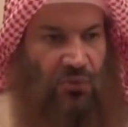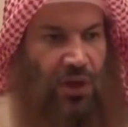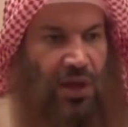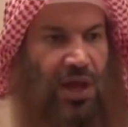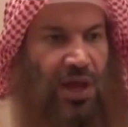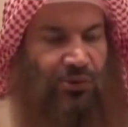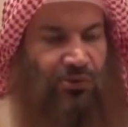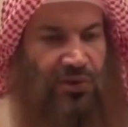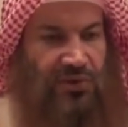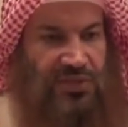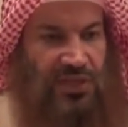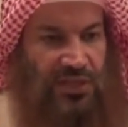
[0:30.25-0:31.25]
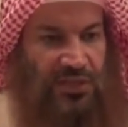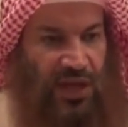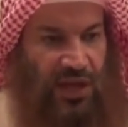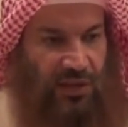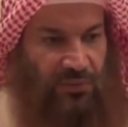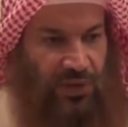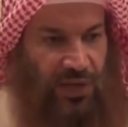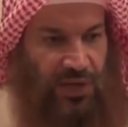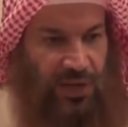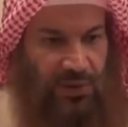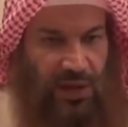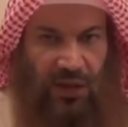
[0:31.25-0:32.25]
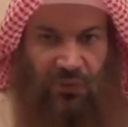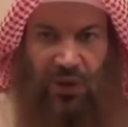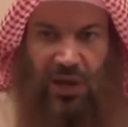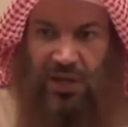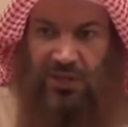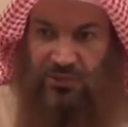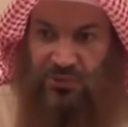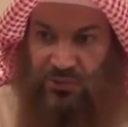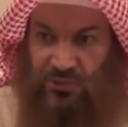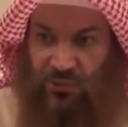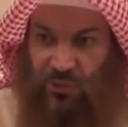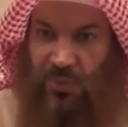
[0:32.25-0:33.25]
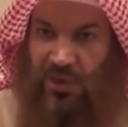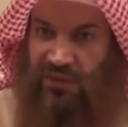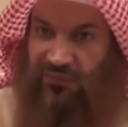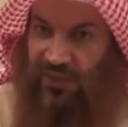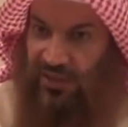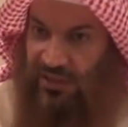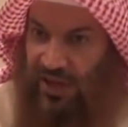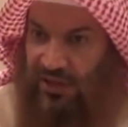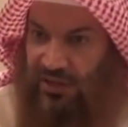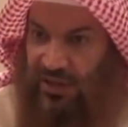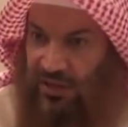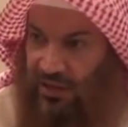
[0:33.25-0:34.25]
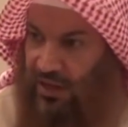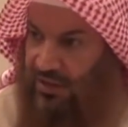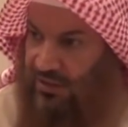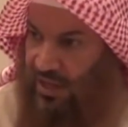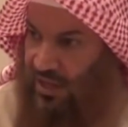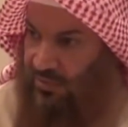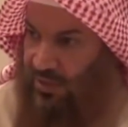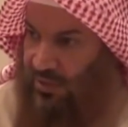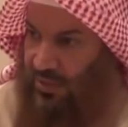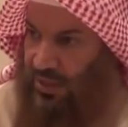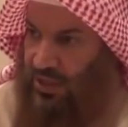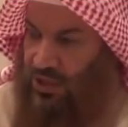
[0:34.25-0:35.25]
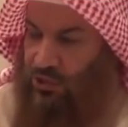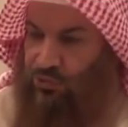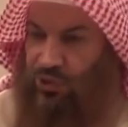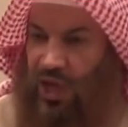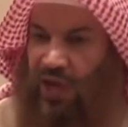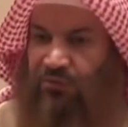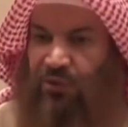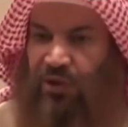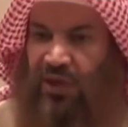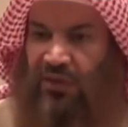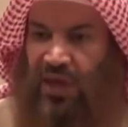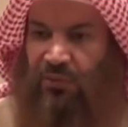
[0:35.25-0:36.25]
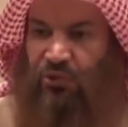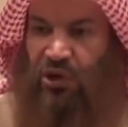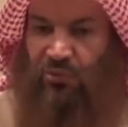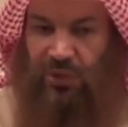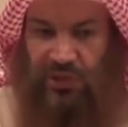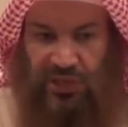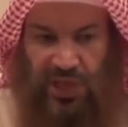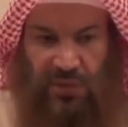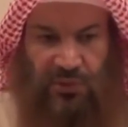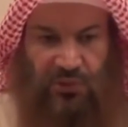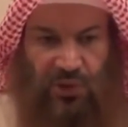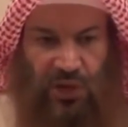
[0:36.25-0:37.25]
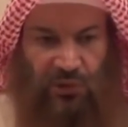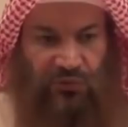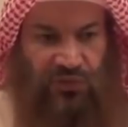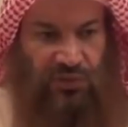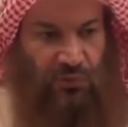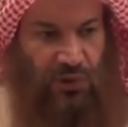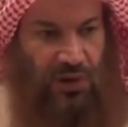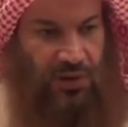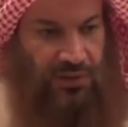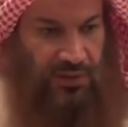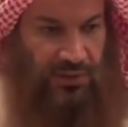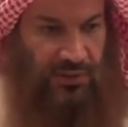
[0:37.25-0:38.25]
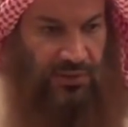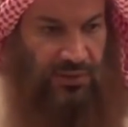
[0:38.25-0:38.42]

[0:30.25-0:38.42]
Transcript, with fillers: ولا يقتل النفس التي حرم الله إلا بالحق ولا يزنون ومن يفعل ذلك يلقى أثاما يضاعف له العذاب يوم القيامة ويخلد فيه مهانا